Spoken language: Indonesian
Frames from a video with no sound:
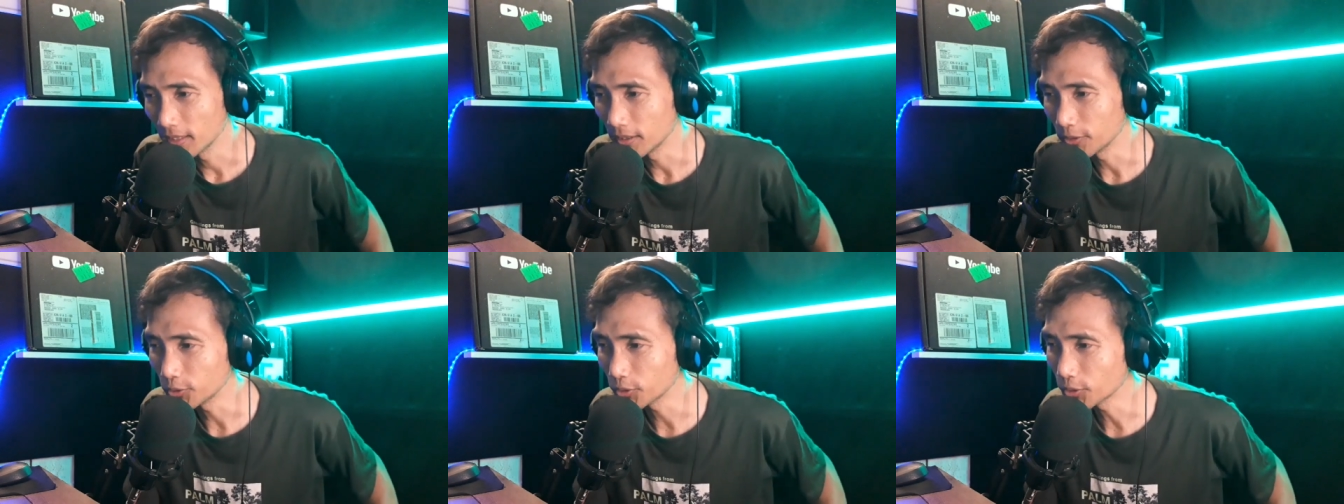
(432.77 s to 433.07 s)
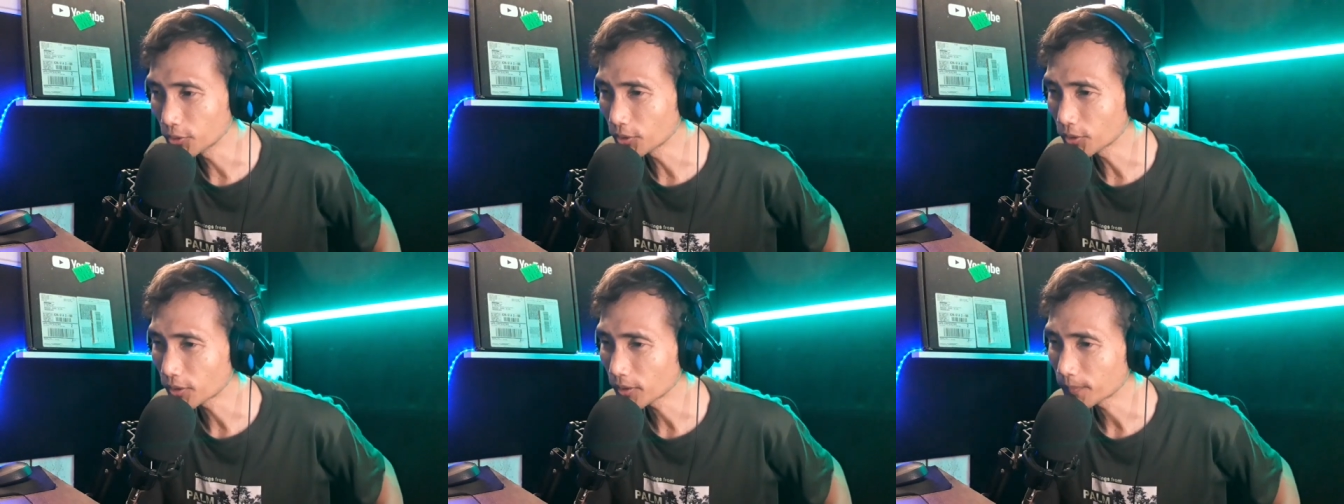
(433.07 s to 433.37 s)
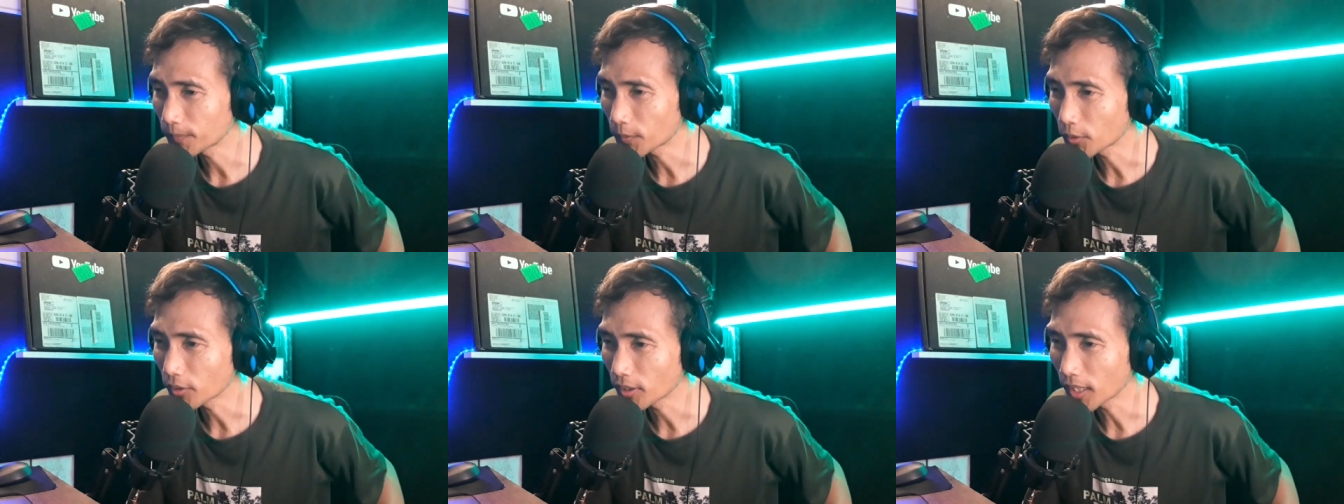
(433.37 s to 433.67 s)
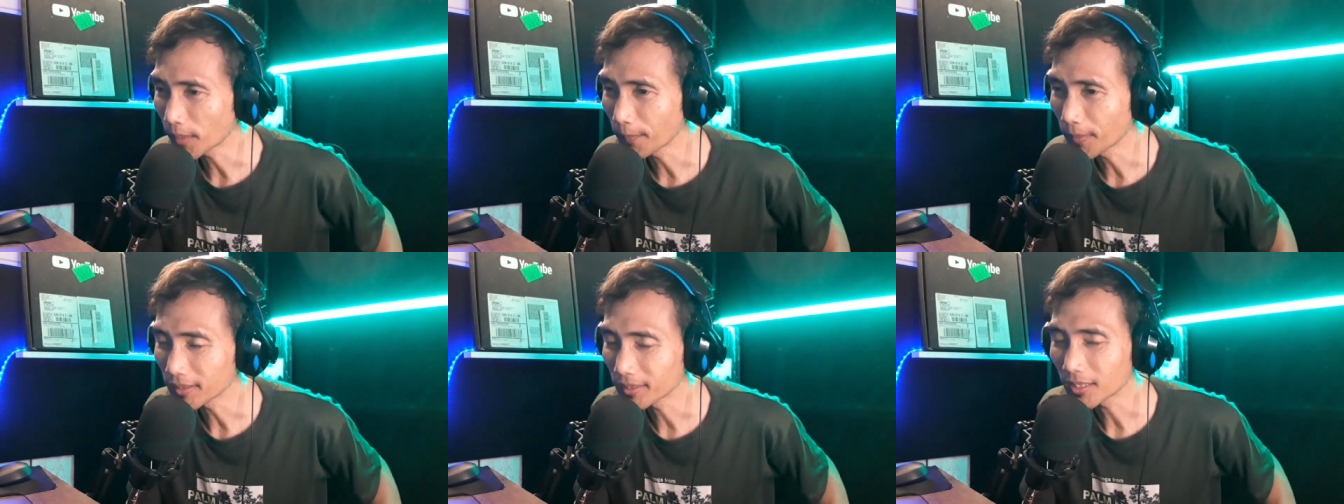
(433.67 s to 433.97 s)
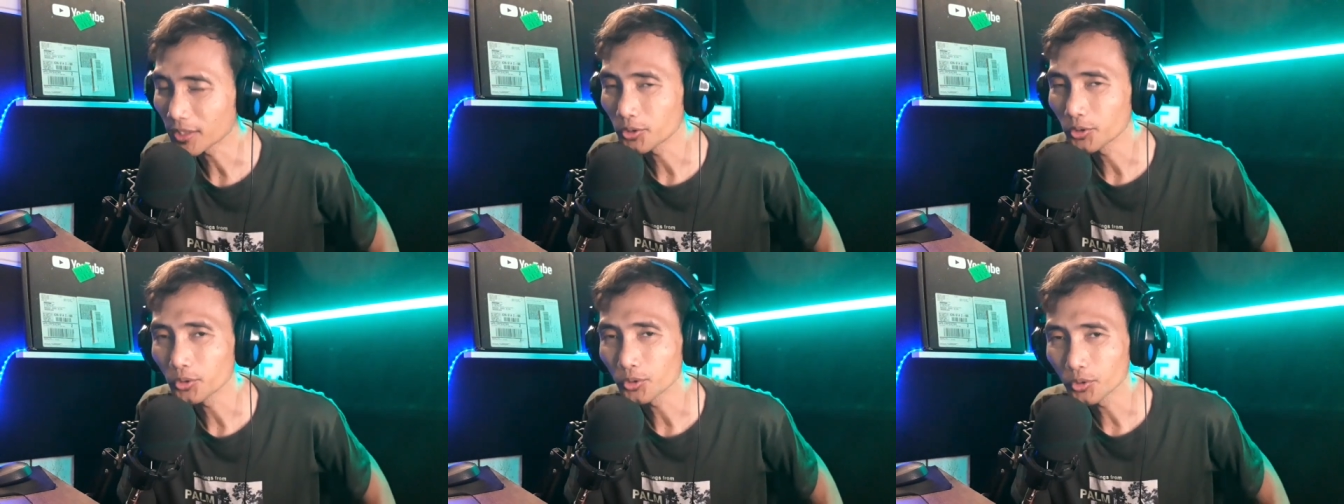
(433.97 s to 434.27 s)
untuk program
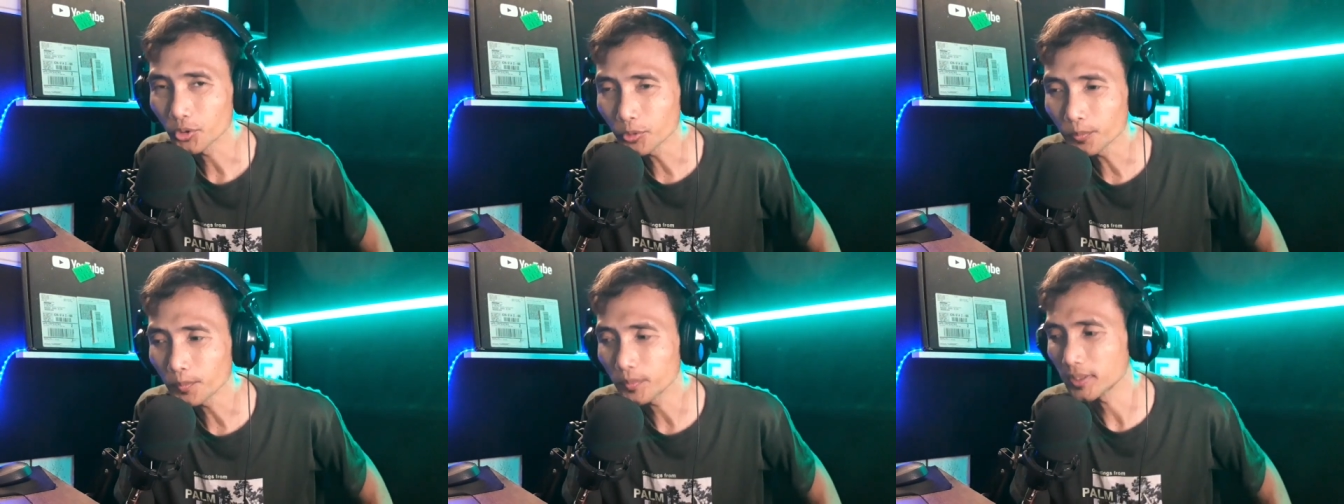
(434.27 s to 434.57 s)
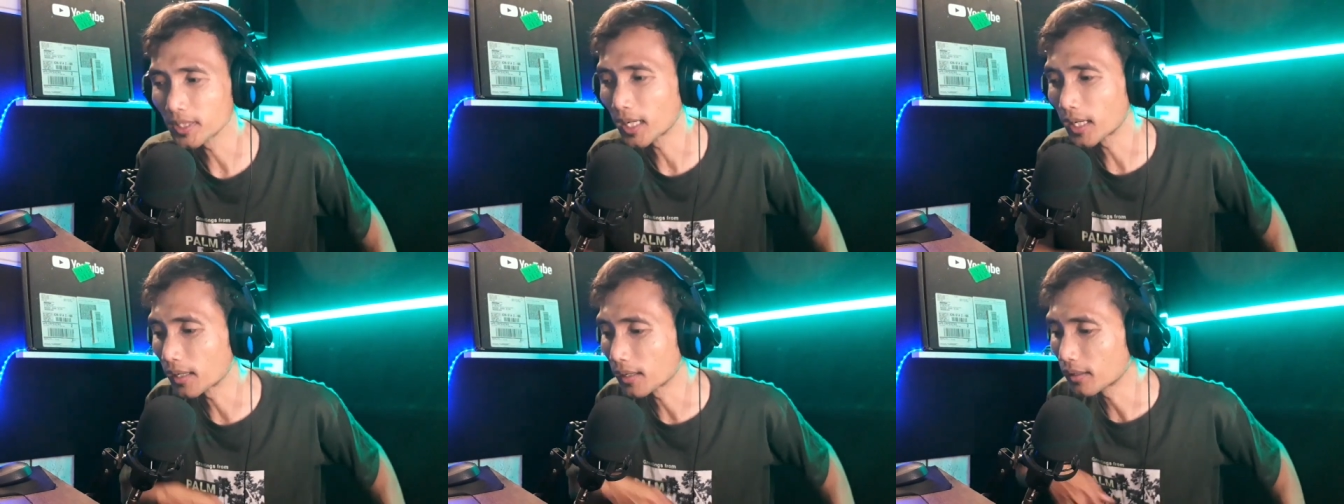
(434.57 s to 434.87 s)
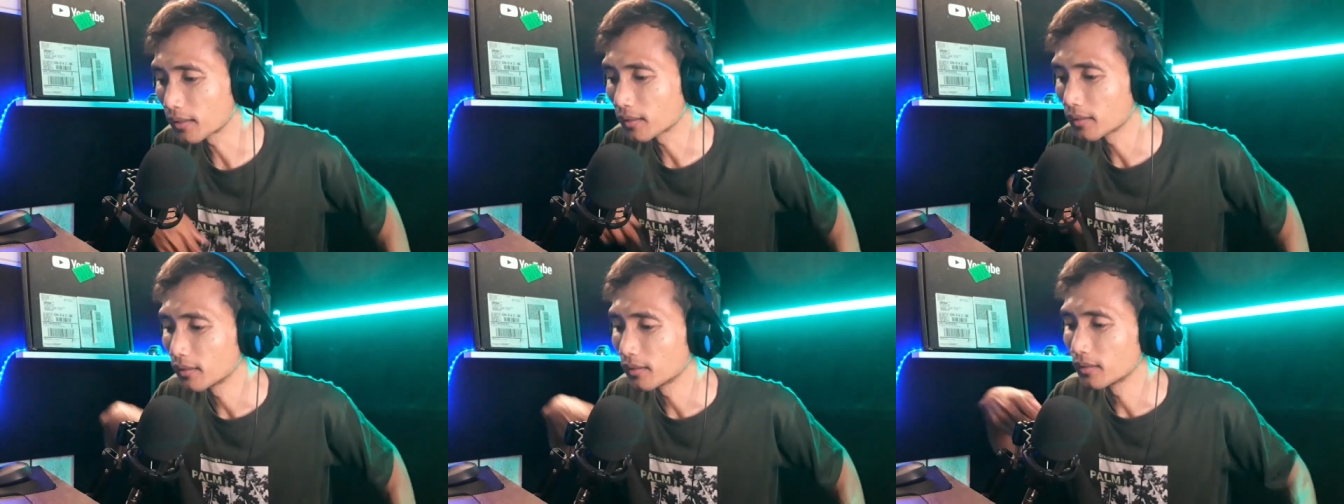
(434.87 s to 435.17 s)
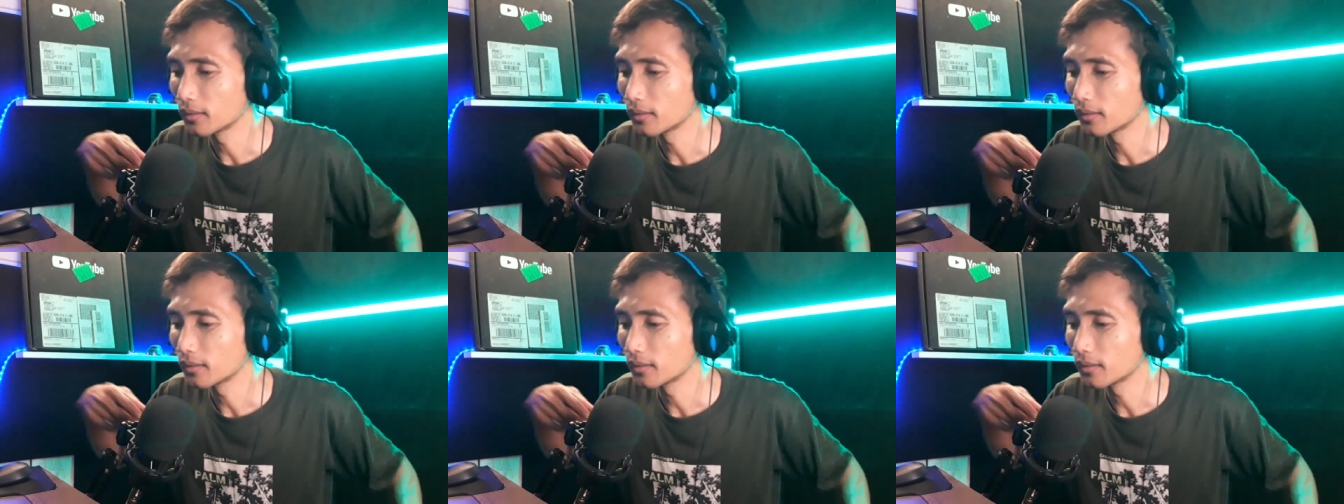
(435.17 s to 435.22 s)
partner YouTube yang